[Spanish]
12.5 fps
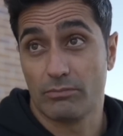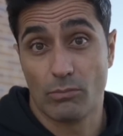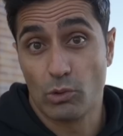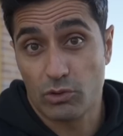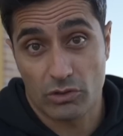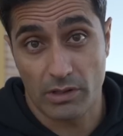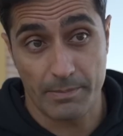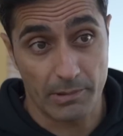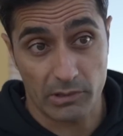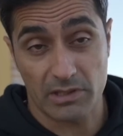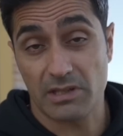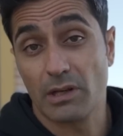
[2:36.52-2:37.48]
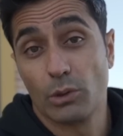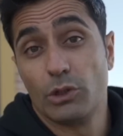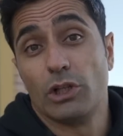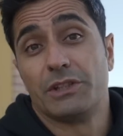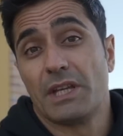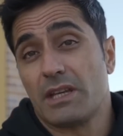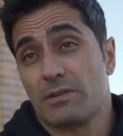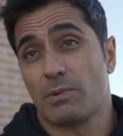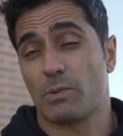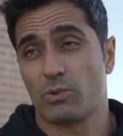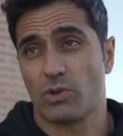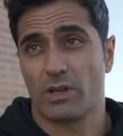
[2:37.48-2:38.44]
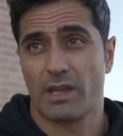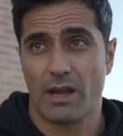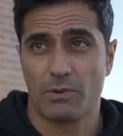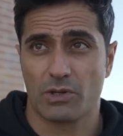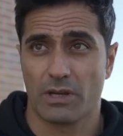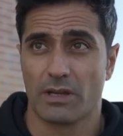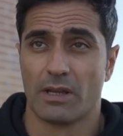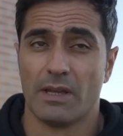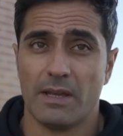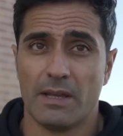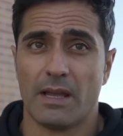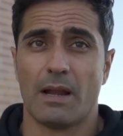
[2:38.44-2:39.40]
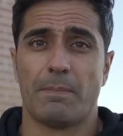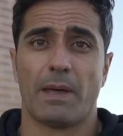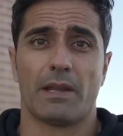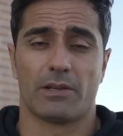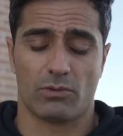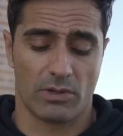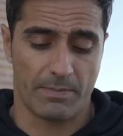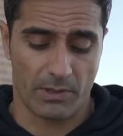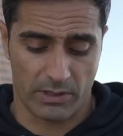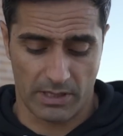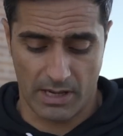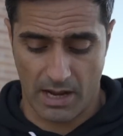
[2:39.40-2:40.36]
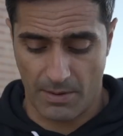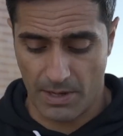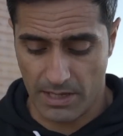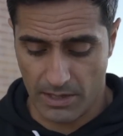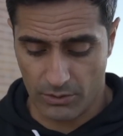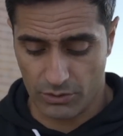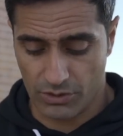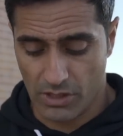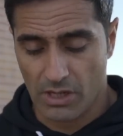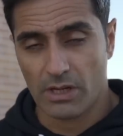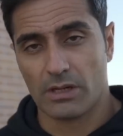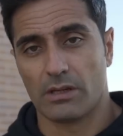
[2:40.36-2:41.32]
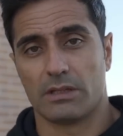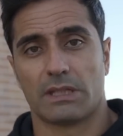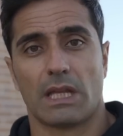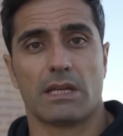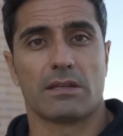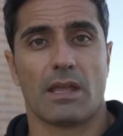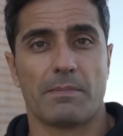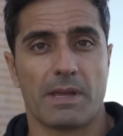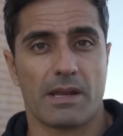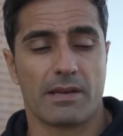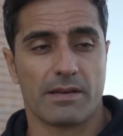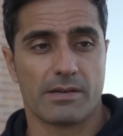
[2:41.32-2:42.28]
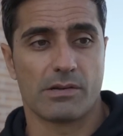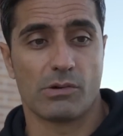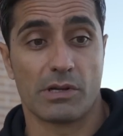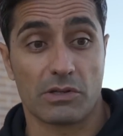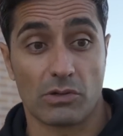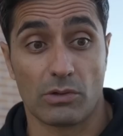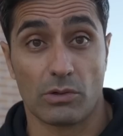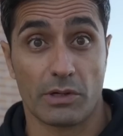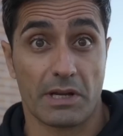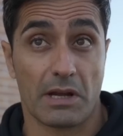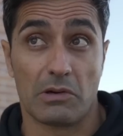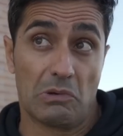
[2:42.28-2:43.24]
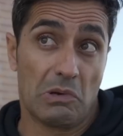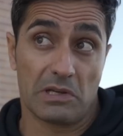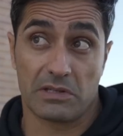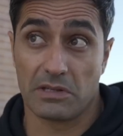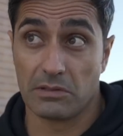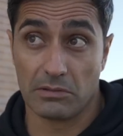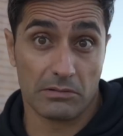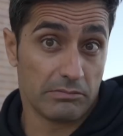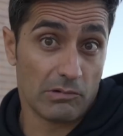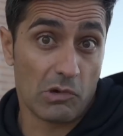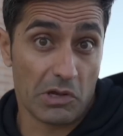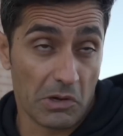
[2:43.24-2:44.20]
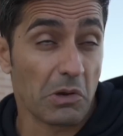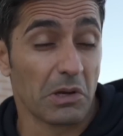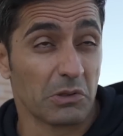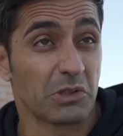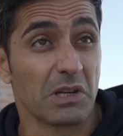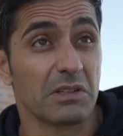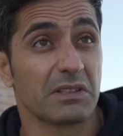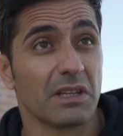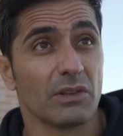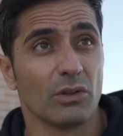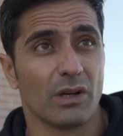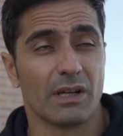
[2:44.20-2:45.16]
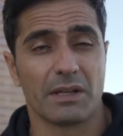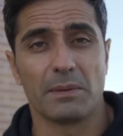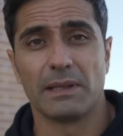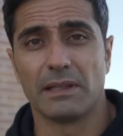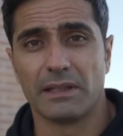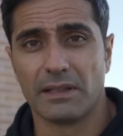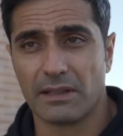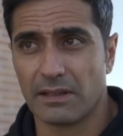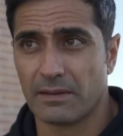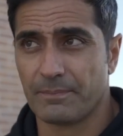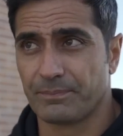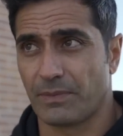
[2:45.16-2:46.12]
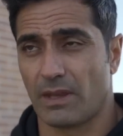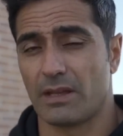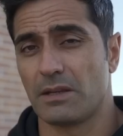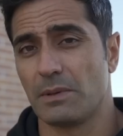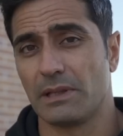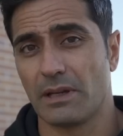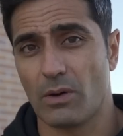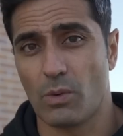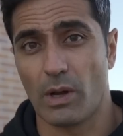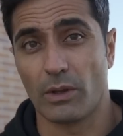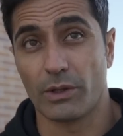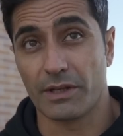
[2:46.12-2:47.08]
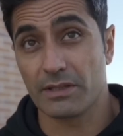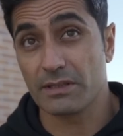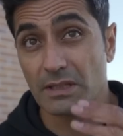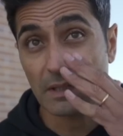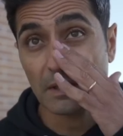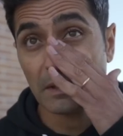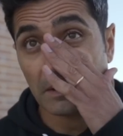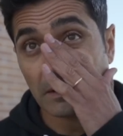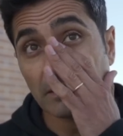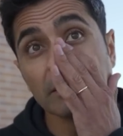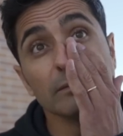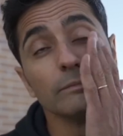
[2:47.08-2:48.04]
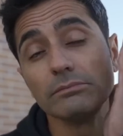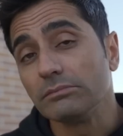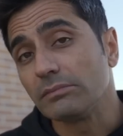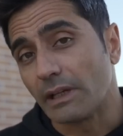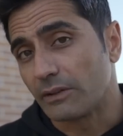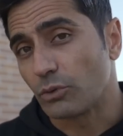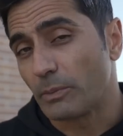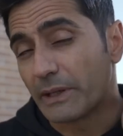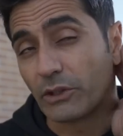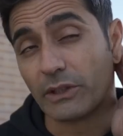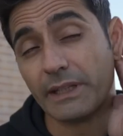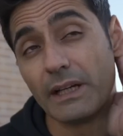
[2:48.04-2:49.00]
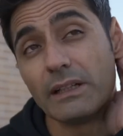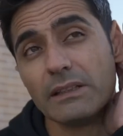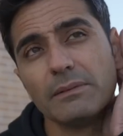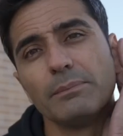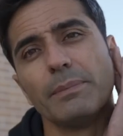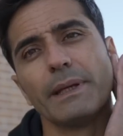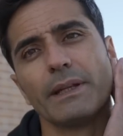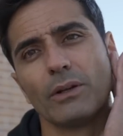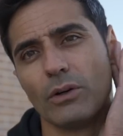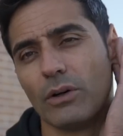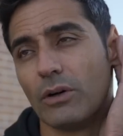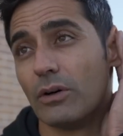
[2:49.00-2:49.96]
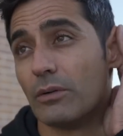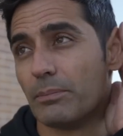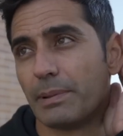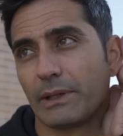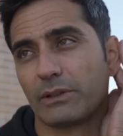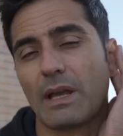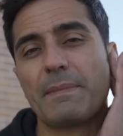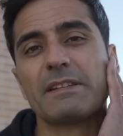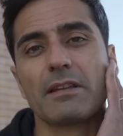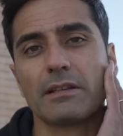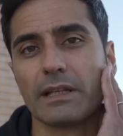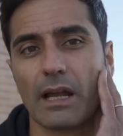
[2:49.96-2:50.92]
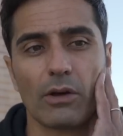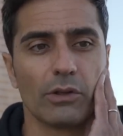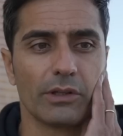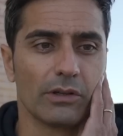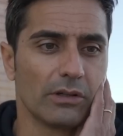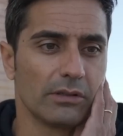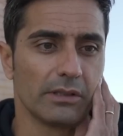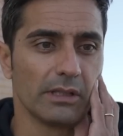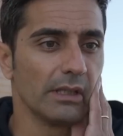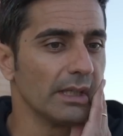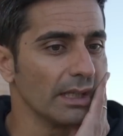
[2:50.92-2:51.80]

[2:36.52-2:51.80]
muchos deportes, incluido el tenis, por mucho que digamos que el pádel es un deporte de caballeros, el tenis también lo es, lo era o lo ha sido, o creo que lo sigue siendo a nivel de, a nivel de jugadores, en su mayoría, pero, también se tira odio y,